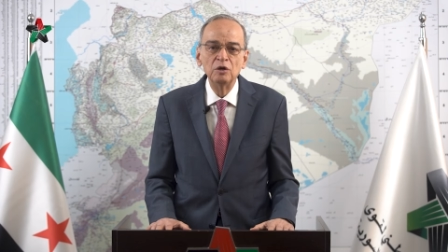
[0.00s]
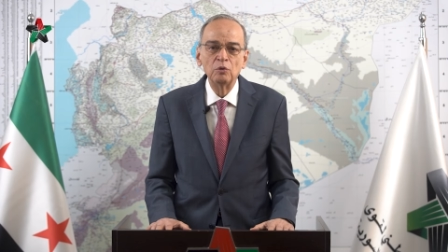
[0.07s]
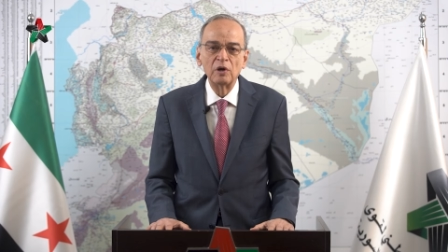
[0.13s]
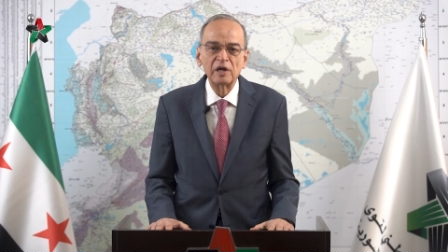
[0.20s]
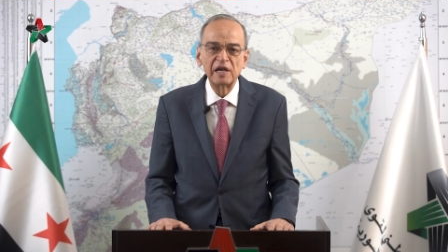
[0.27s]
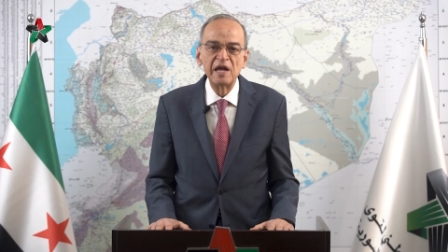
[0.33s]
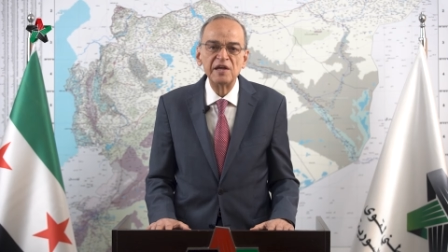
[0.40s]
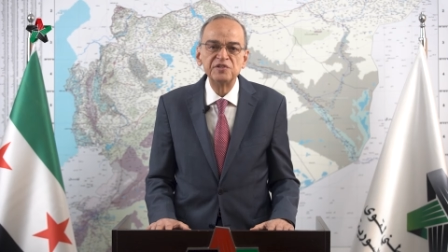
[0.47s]

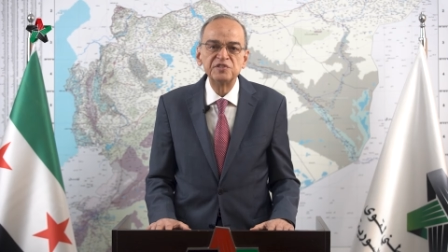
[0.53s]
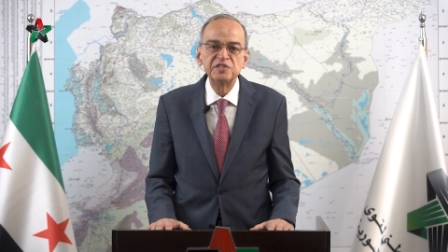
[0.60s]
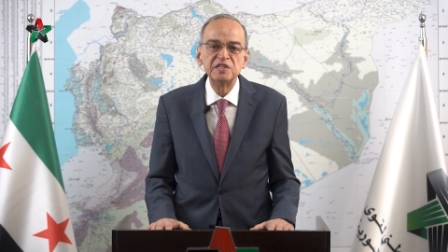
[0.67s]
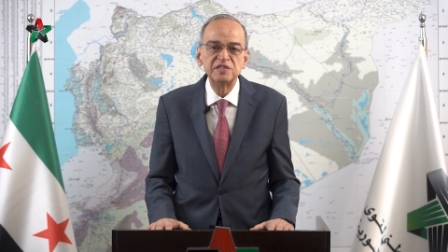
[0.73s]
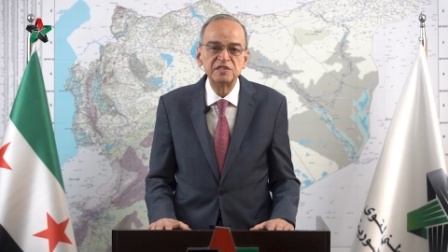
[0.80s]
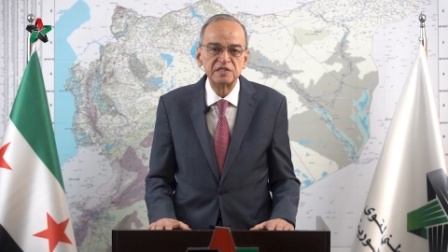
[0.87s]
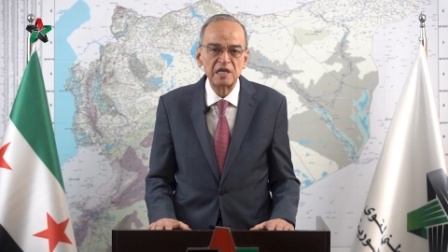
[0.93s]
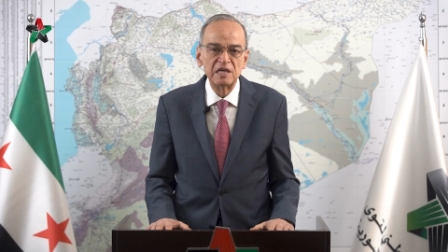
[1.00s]
ورأس
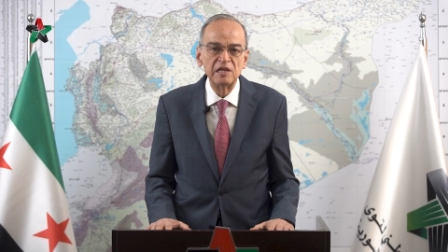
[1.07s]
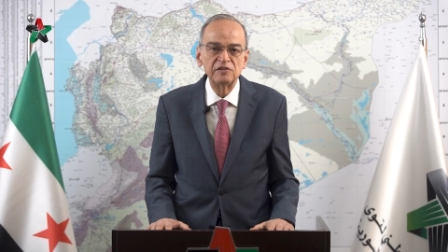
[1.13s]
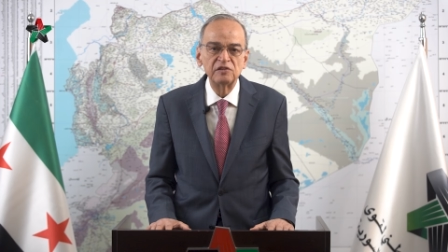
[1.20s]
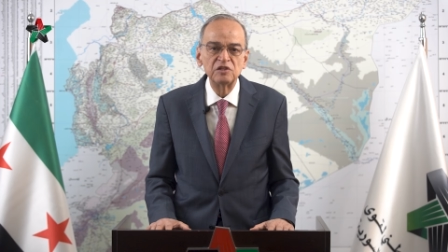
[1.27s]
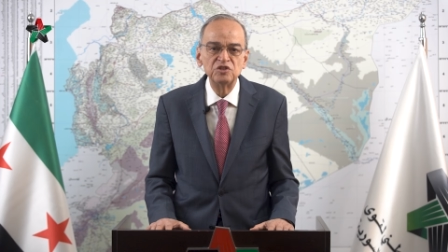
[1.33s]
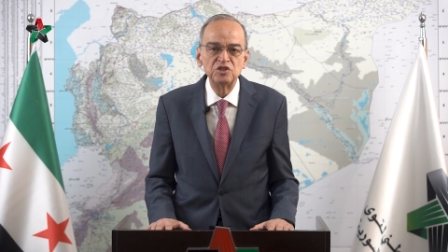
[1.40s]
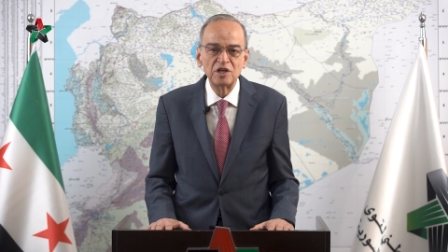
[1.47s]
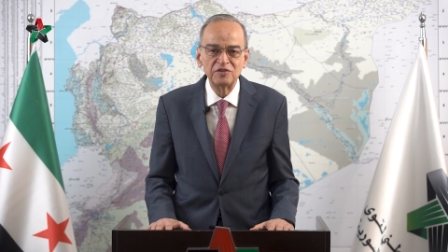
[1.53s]
السنة
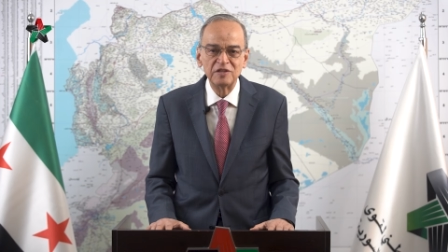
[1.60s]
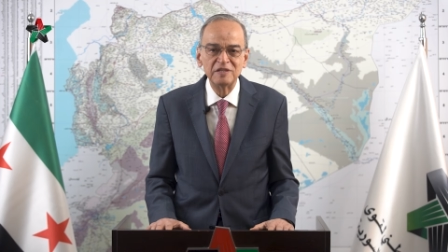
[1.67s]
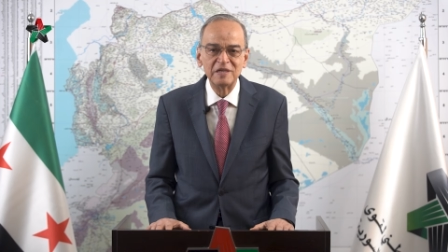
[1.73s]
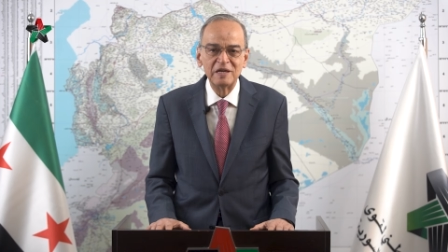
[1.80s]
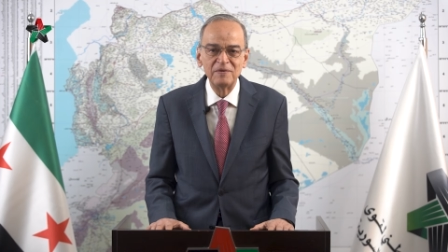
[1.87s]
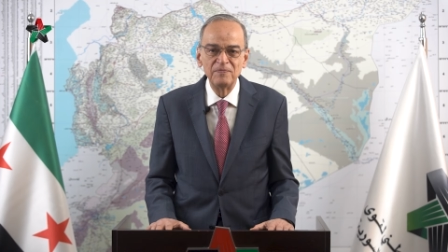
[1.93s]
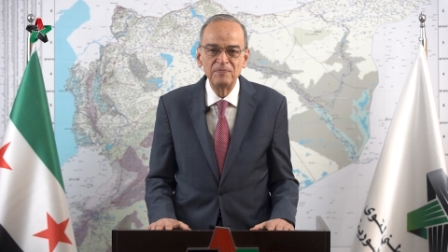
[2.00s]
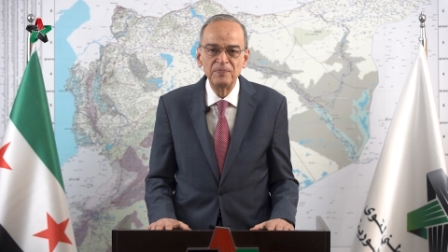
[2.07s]

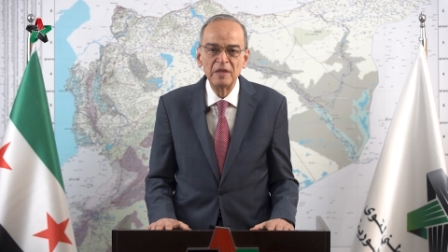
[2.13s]
الجديدة.